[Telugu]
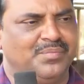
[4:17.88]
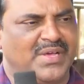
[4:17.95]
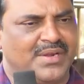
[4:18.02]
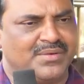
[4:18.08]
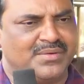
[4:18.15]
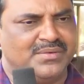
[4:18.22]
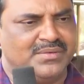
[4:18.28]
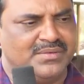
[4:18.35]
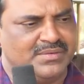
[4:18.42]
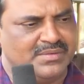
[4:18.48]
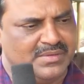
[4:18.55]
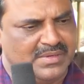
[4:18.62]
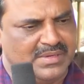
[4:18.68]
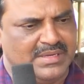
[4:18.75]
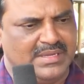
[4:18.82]
మనకు
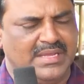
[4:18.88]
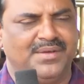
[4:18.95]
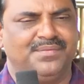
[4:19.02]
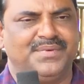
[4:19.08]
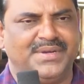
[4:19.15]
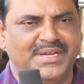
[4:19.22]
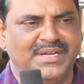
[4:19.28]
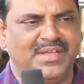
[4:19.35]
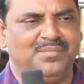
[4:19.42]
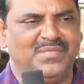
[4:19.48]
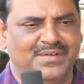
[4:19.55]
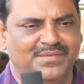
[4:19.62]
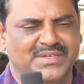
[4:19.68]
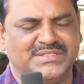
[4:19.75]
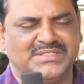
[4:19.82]
ఎవ్రీడే
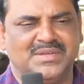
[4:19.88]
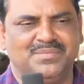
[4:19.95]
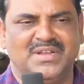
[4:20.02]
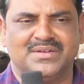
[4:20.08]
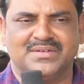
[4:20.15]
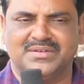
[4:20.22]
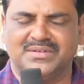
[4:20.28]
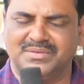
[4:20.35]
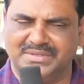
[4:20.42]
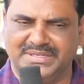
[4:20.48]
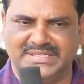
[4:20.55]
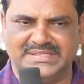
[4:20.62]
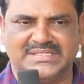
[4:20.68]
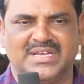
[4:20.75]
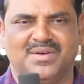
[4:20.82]
మీ వచ్చే మిల్క్ను
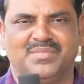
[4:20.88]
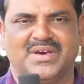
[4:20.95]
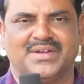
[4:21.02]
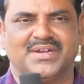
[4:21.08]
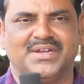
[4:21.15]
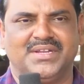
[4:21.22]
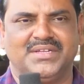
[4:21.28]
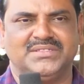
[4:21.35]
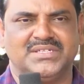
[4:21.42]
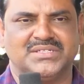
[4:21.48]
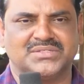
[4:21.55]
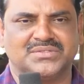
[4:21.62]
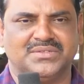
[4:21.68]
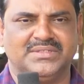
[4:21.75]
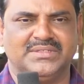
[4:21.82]
ఈజీగా మార్కెటింగ్
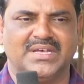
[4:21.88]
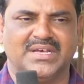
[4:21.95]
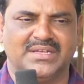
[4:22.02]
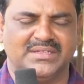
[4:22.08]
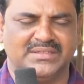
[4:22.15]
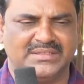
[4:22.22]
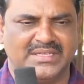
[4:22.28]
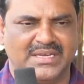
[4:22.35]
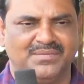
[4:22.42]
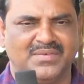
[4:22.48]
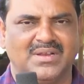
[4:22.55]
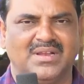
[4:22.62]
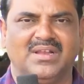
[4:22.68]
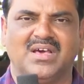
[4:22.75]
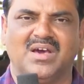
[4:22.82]
చేసుకొని దా
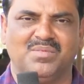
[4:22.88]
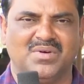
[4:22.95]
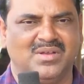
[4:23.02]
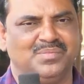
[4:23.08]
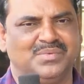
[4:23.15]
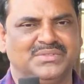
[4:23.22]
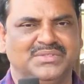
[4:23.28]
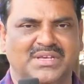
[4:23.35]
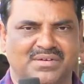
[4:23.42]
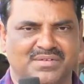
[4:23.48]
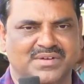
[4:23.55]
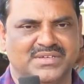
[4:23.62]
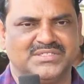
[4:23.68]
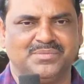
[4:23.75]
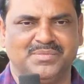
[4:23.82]
దానివల్ల లాభాలు పొందే
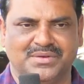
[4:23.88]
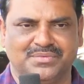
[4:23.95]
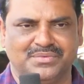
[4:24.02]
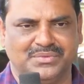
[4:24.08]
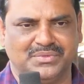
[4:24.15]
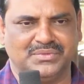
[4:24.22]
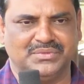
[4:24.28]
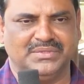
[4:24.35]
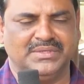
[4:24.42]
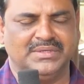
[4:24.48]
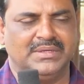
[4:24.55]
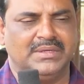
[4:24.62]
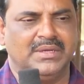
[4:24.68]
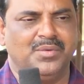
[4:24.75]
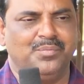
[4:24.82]
అవకాశం ఎక్కువ ఉంటుంది
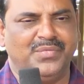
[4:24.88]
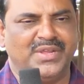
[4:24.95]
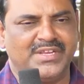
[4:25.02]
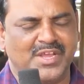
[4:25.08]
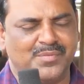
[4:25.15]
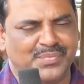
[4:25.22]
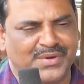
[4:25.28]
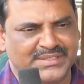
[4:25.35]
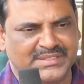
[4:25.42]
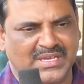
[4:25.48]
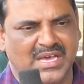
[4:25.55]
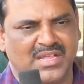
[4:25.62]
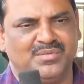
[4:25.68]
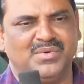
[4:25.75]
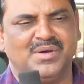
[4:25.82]
మీకు ఎప్పుడైతే
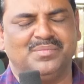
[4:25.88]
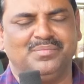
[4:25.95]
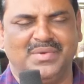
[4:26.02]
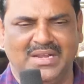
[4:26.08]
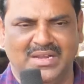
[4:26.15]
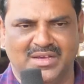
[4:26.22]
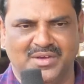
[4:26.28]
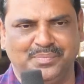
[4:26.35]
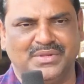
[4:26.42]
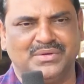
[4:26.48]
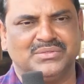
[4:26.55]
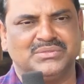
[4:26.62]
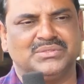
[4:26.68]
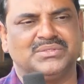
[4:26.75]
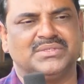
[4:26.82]
అనుభవం మెల్ల
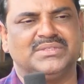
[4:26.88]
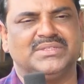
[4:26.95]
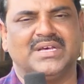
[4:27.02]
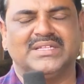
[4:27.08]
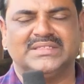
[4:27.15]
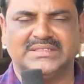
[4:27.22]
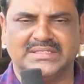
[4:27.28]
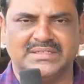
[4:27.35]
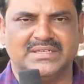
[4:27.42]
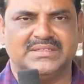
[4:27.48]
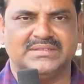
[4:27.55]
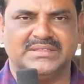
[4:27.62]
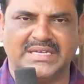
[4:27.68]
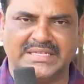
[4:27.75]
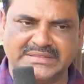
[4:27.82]
పెరుగుతుంటో దాని
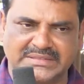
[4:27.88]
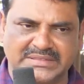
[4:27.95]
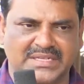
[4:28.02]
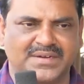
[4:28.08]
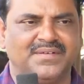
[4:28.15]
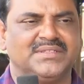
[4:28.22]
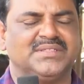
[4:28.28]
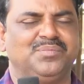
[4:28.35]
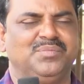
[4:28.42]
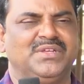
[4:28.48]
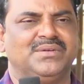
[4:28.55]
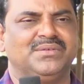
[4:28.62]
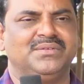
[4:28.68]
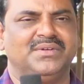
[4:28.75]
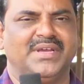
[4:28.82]
దాని తర్వాత
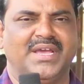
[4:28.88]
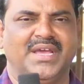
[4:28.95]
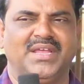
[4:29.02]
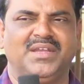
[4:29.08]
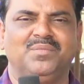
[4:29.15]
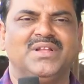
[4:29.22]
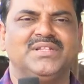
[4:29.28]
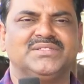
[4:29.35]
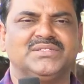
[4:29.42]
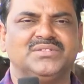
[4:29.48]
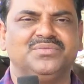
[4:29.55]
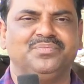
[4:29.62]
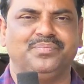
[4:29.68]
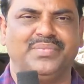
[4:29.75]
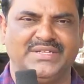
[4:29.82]
మీరు
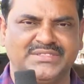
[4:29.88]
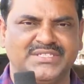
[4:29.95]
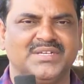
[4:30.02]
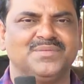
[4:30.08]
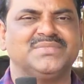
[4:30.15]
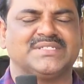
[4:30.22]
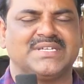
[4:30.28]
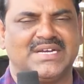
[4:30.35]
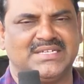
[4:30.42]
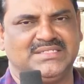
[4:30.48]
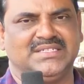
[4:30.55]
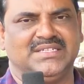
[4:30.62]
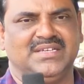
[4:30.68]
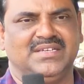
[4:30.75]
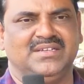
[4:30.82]
యానిమల్స్ను పెంచడం స్టార్ట్
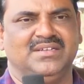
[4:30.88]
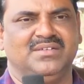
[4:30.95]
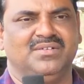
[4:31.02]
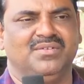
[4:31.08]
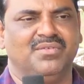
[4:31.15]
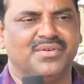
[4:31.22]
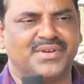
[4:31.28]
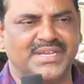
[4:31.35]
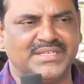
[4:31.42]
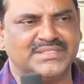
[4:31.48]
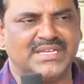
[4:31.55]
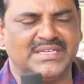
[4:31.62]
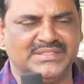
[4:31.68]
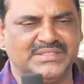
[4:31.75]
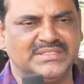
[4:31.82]
చేయాలండి
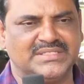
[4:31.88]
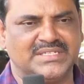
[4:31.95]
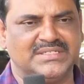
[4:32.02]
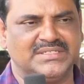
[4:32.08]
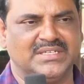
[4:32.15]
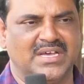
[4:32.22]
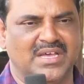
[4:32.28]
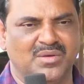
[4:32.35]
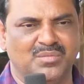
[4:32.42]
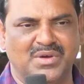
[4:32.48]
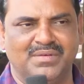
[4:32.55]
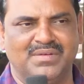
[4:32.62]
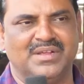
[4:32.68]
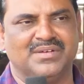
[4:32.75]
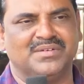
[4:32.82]
ఒకేసారి తీసుకొచ్చి
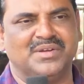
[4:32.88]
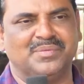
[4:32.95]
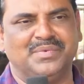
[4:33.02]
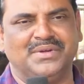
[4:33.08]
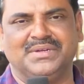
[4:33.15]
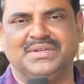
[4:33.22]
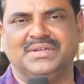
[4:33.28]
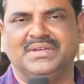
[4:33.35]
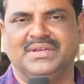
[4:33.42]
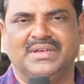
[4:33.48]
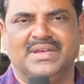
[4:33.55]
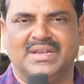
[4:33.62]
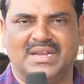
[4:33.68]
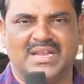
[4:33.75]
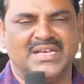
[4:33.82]
అనుభవం లేకుండా పెట్టి
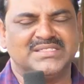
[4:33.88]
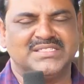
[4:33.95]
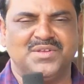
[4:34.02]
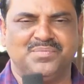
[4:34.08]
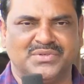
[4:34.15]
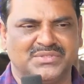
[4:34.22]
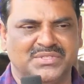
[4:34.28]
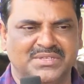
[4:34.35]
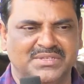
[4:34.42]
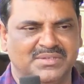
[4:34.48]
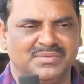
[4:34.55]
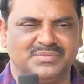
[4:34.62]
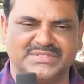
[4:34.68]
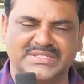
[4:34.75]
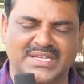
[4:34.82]
లాస్ అయిపోతే
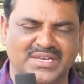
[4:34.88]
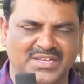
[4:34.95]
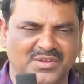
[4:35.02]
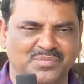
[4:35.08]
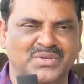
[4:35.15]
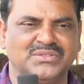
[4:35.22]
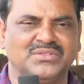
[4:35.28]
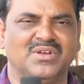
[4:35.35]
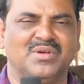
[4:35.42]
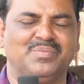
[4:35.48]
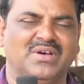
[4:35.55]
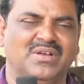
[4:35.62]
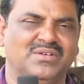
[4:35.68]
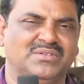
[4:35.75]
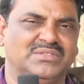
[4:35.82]
చాలా ఇబ్బందుల
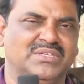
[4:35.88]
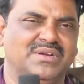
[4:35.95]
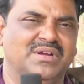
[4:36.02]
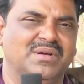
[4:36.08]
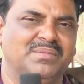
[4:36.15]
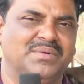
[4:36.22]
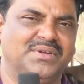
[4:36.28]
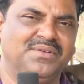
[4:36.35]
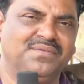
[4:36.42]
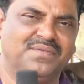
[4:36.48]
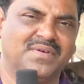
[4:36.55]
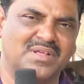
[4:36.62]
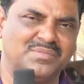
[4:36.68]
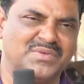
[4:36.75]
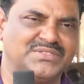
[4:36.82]
పాలవుతారు కాబట్టి
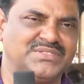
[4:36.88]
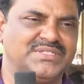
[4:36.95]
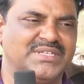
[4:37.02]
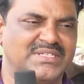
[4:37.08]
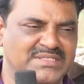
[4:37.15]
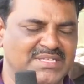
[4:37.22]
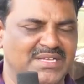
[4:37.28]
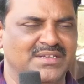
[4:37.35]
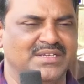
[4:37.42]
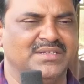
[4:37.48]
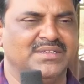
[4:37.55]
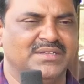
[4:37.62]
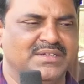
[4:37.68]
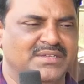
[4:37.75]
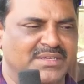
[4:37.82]
ఫార్మర్స్ చిన్నసారి
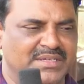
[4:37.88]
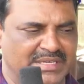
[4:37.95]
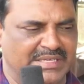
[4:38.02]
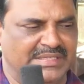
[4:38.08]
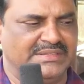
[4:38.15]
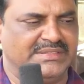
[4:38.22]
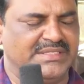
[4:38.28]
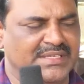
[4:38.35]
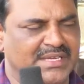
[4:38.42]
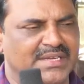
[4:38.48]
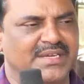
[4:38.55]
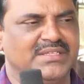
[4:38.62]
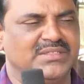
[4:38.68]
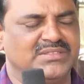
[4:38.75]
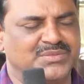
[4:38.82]
చిన్న
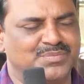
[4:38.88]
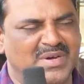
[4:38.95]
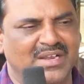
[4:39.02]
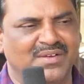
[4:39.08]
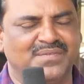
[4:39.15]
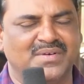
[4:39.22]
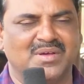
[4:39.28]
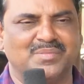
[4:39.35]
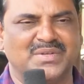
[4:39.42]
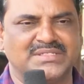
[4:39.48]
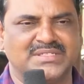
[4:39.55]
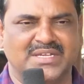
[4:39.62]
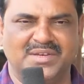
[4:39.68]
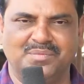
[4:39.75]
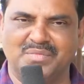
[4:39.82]
రై స్మాల్
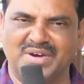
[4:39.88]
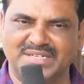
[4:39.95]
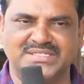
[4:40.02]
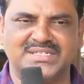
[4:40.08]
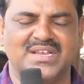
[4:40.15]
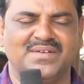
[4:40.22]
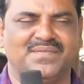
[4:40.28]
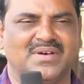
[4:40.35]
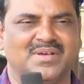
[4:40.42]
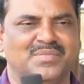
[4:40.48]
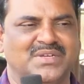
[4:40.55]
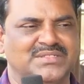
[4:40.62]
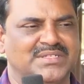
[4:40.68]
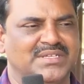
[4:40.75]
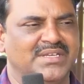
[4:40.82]
ఫార్మర్స్ కానీ మార్జినల్
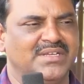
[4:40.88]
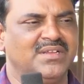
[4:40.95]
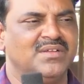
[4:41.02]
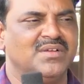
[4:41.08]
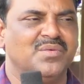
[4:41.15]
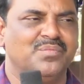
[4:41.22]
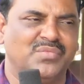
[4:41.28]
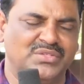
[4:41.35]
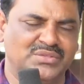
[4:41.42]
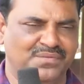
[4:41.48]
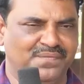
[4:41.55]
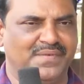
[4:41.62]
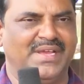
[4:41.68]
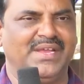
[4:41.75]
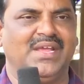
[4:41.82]
ఫార్మర్స్ కానీ ముందు
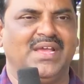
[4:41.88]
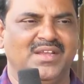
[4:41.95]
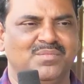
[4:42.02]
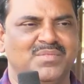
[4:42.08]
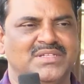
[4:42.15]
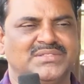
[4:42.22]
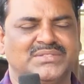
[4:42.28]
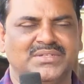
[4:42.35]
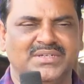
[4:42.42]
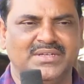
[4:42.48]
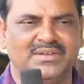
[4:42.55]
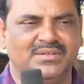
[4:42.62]
ఫైవ్ యానిమల్స్తో